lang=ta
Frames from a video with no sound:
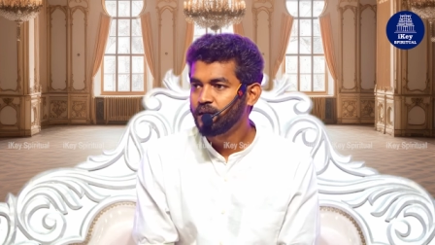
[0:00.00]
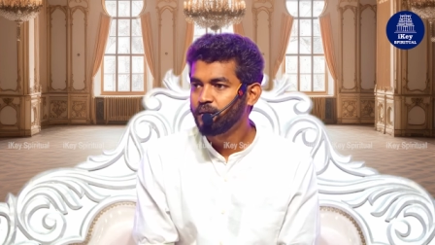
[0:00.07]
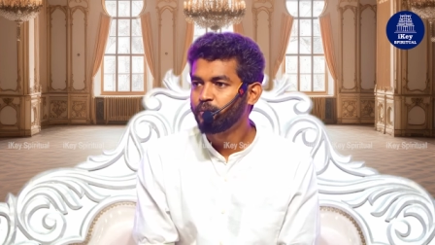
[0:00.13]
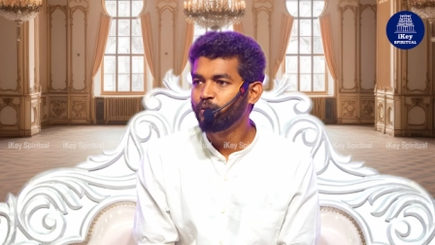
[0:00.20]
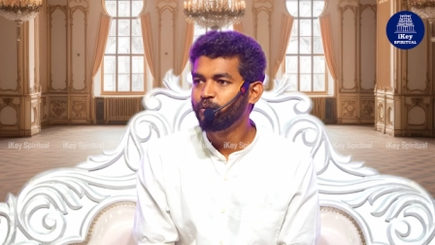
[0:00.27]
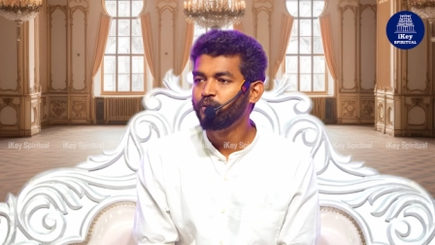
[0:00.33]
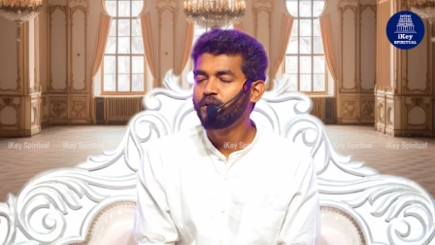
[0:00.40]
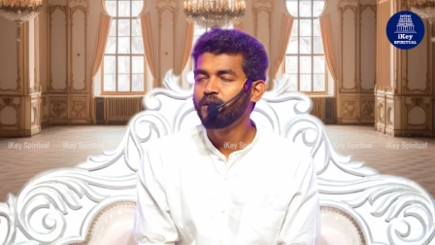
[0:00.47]

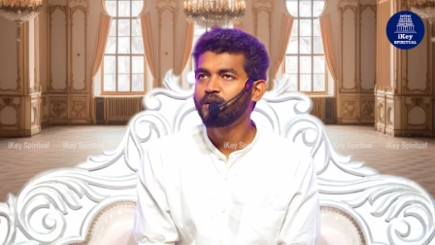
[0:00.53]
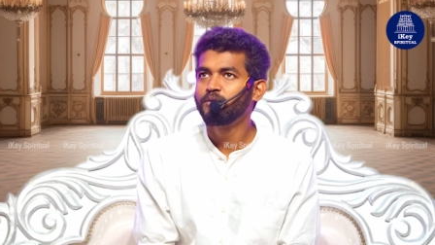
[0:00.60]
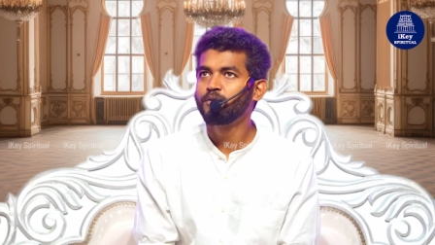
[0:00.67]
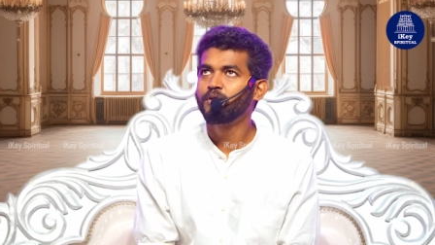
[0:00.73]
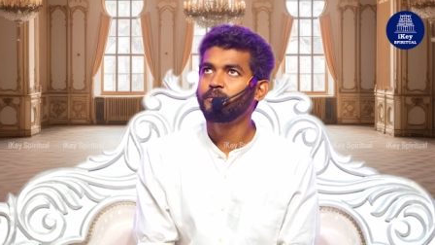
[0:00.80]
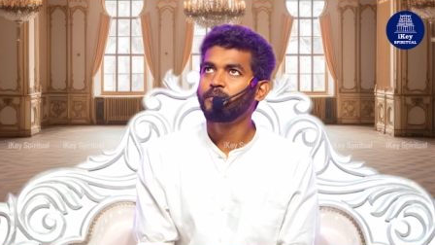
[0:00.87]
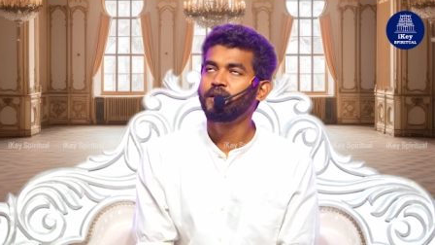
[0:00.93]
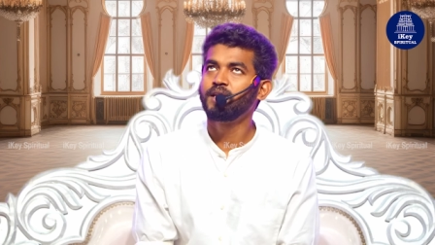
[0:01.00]
இப்போ உங்களுக்கு
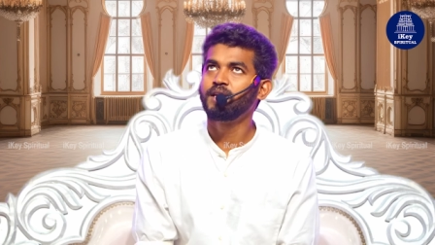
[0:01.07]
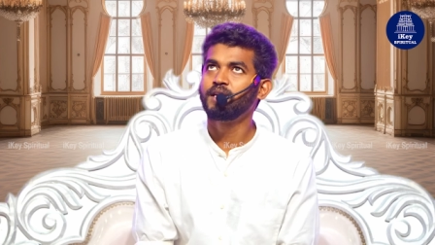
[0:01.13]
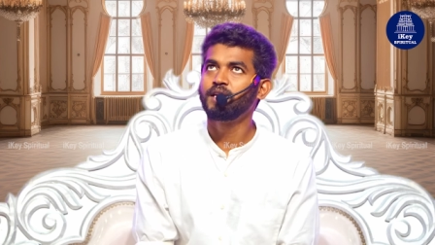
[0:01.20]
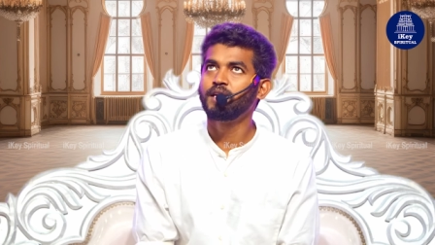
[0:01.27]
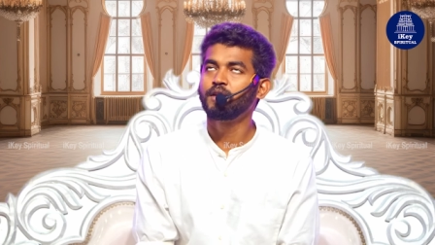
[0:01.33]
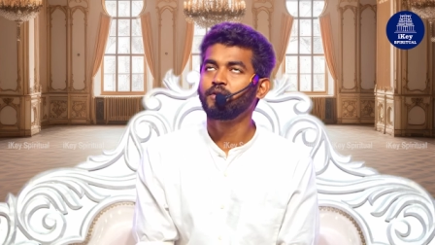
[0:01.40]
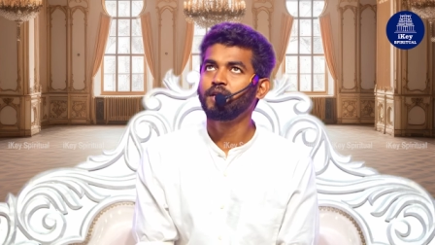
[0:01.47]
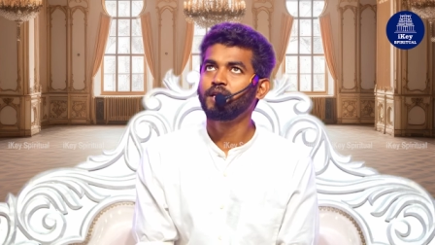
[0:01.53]
ஒரு பெரிய
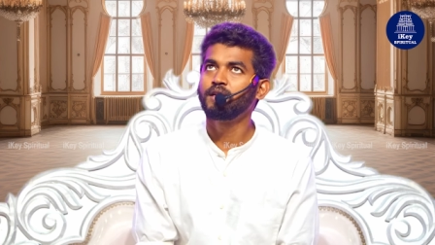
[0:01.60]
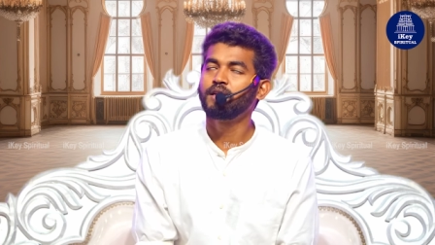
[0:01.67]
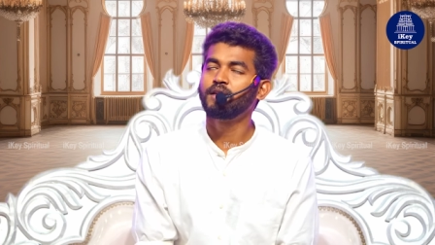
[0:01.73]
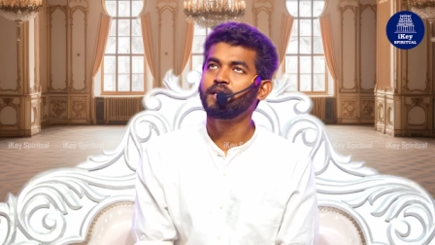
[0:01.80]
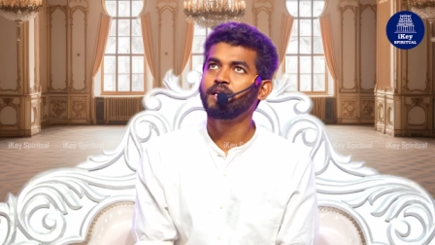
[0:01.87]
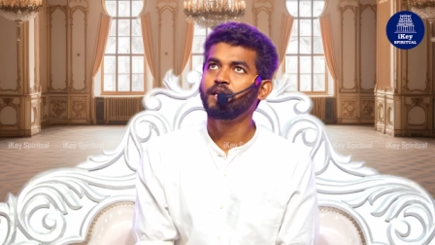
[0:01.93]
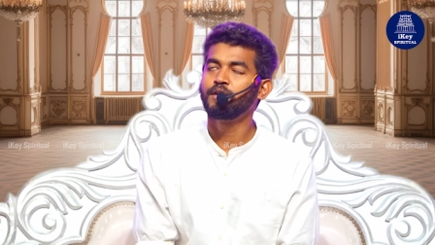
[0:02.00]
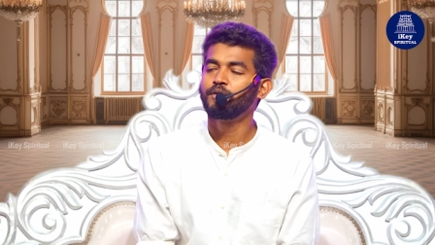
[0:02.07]
ஹீரோயின்
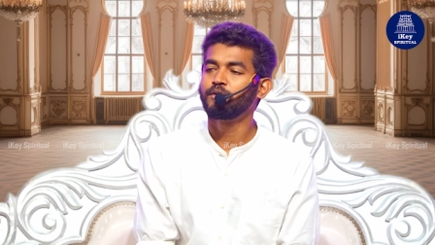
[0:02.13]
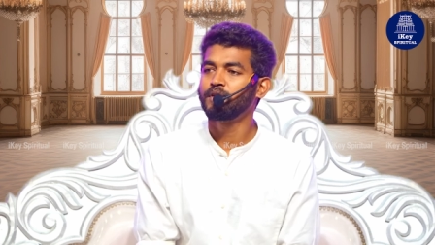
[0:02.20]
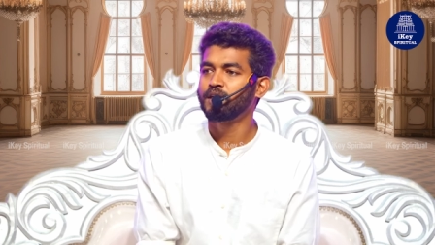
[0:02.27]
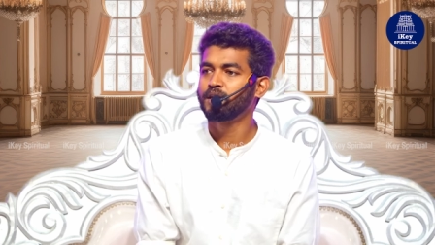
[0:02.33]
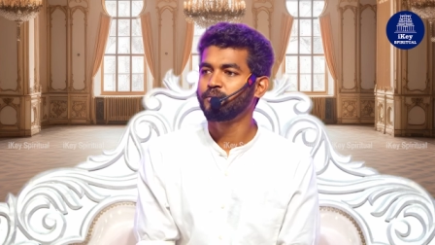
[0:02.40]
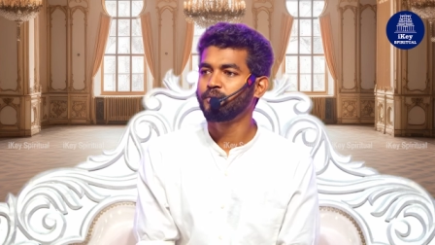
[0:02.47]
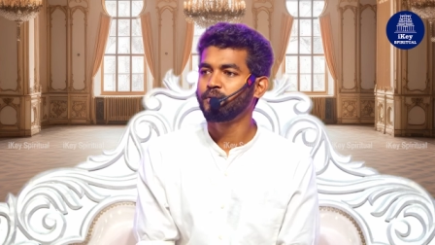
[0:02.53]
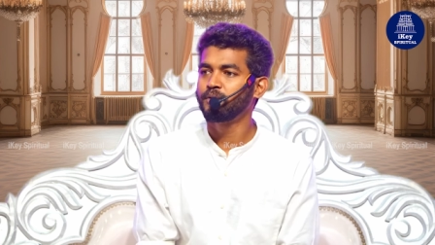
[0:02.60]
இல்லை ஹீரோன்னு
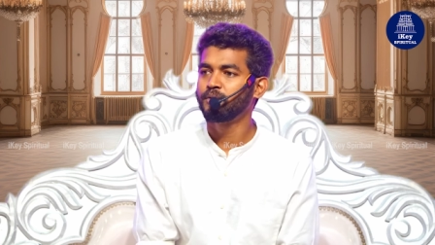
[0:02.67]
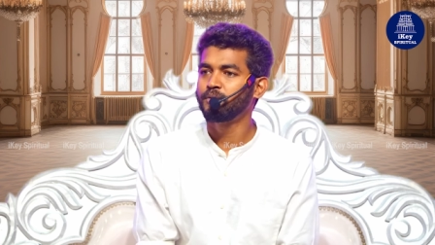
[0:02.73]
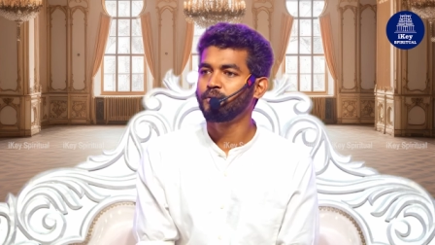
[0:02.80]
நினப்பு